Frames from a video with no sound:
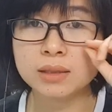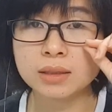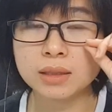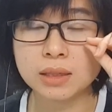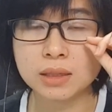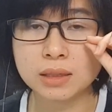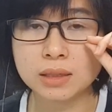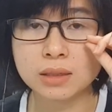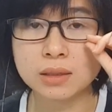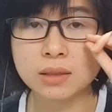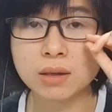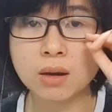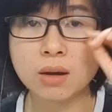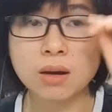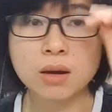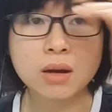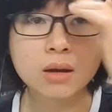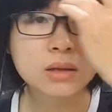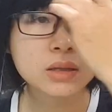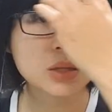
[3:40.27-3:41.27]
Thì
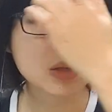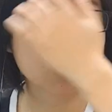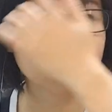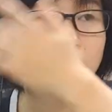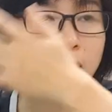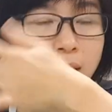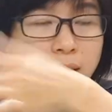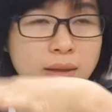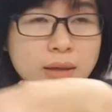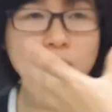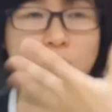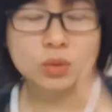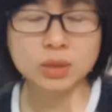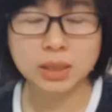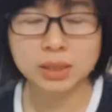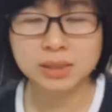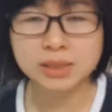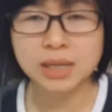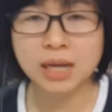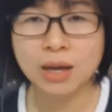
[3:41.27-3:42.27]
có nhiều bạn nói: ủa
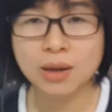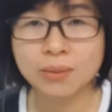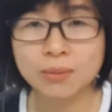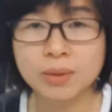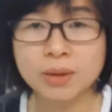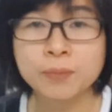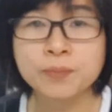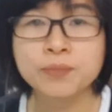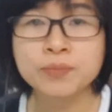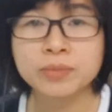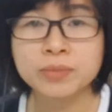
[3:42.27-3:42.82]
tại sao mà